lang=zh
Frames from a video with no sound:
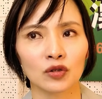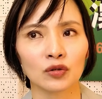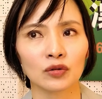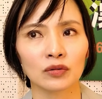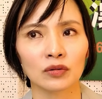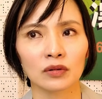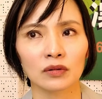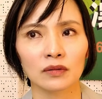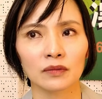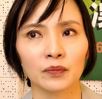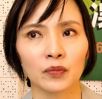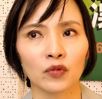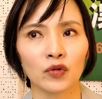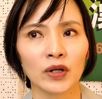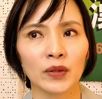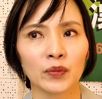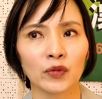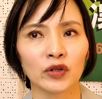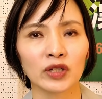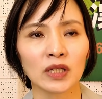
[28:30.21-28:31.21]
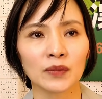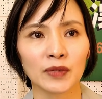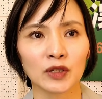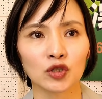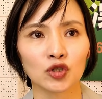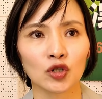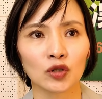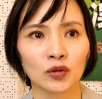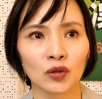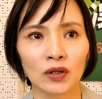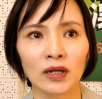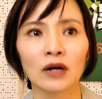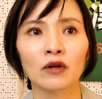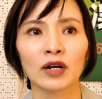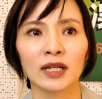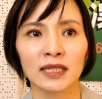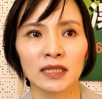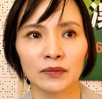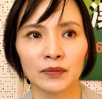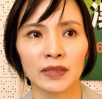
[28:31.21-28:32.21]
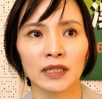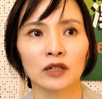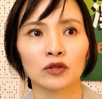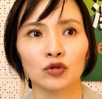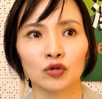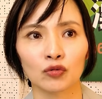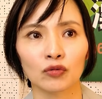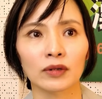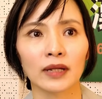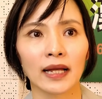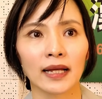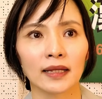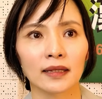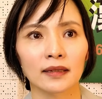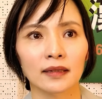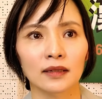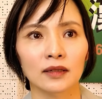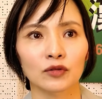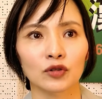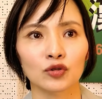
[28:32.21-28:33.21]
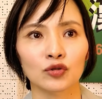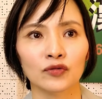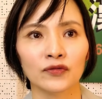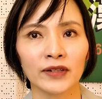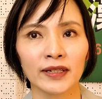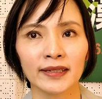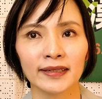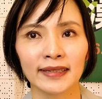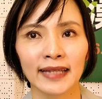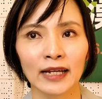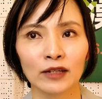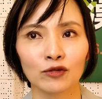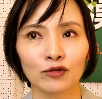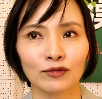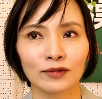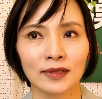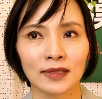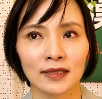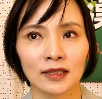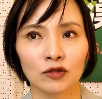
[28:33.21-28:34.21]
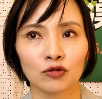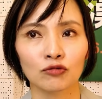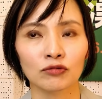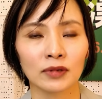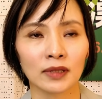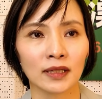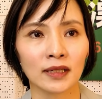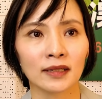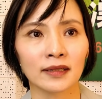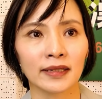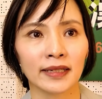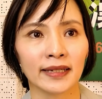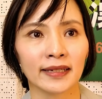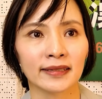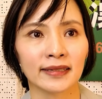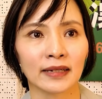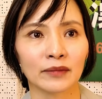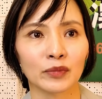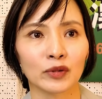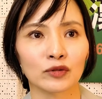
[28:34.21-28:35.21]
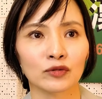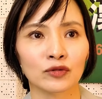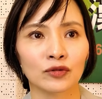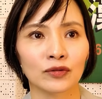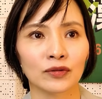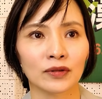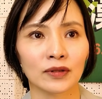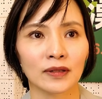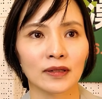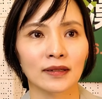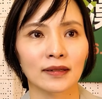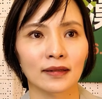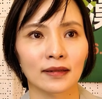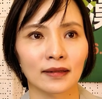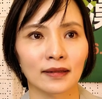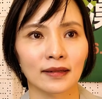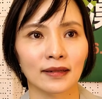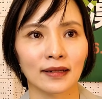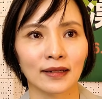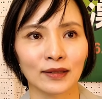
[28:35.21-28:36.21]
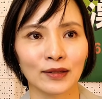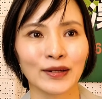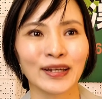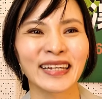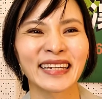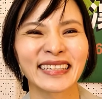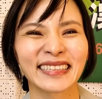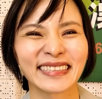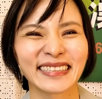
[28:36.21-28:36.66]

都不会不会那么重，通常缓刑比较堵啦。嗯，除非你态度极度的恶劣这样，比如说死不承认，对，